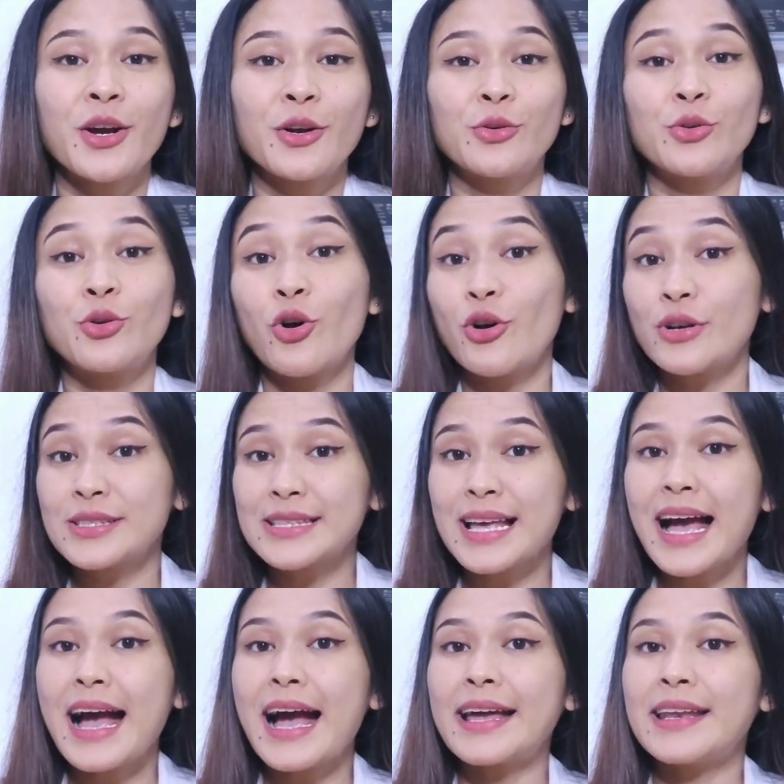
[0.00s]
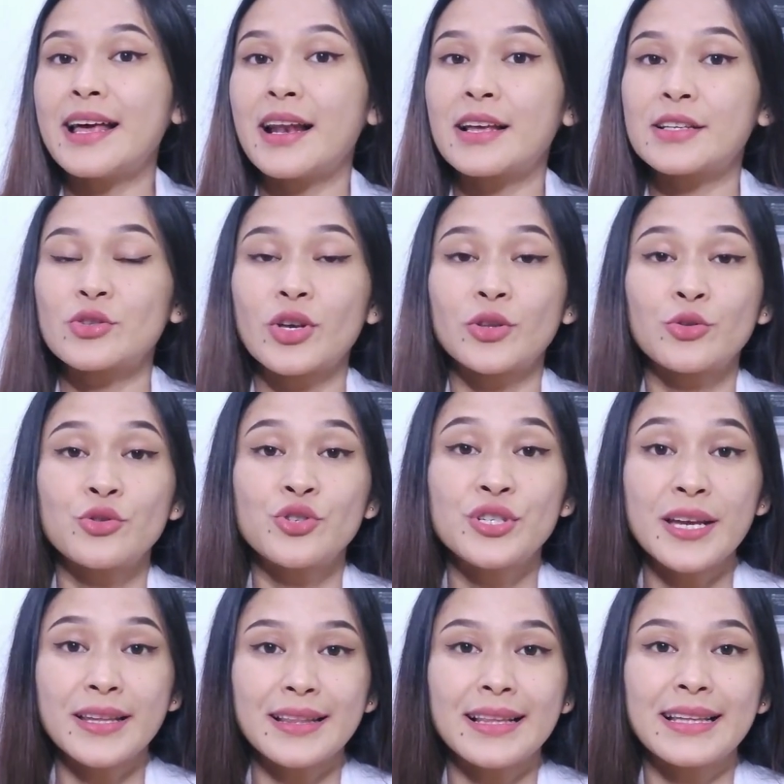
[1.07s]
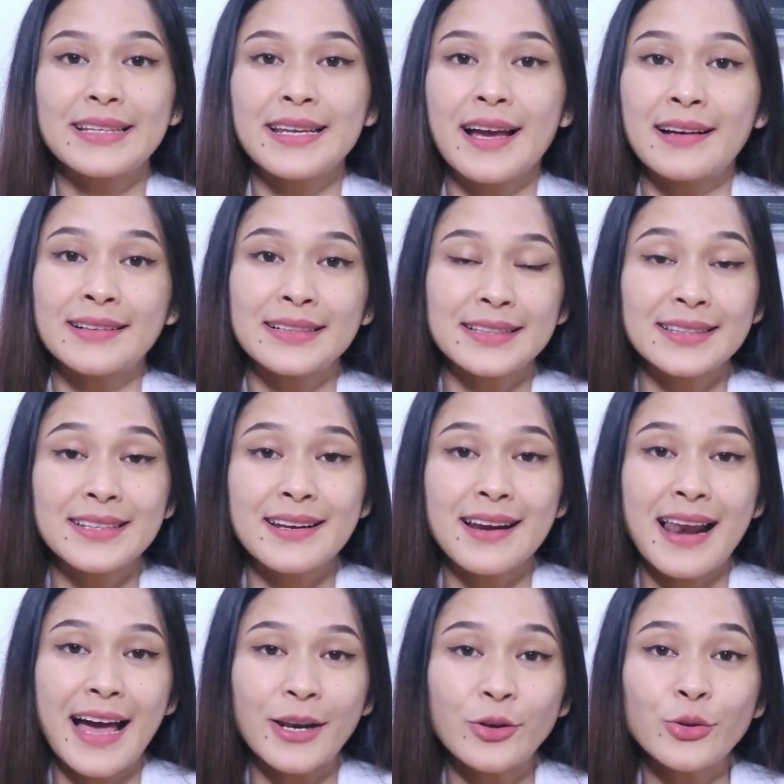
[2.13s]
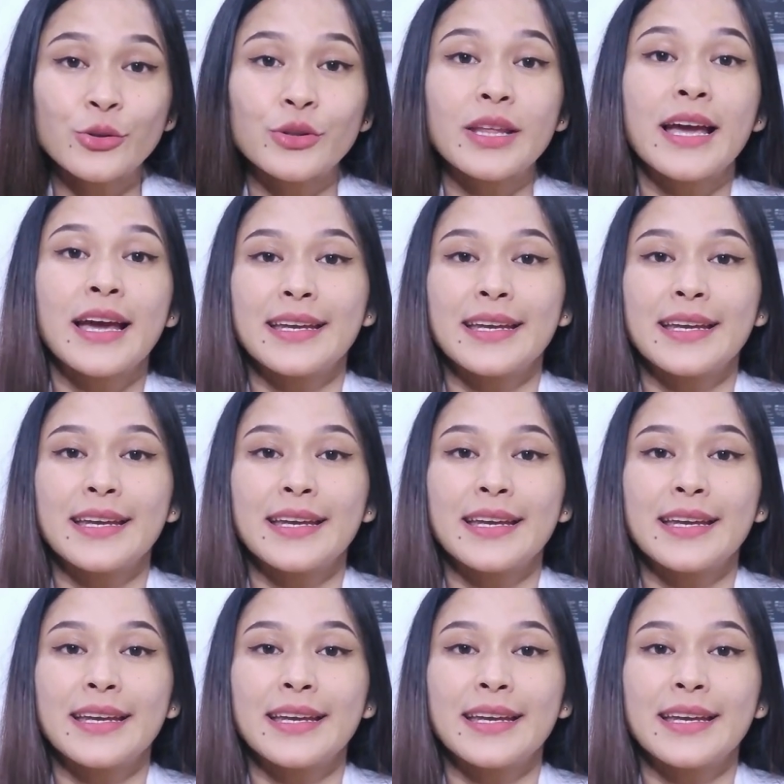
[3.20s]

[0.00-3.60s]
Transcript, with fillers: Glukosa adalah suatu zat yang terlarut,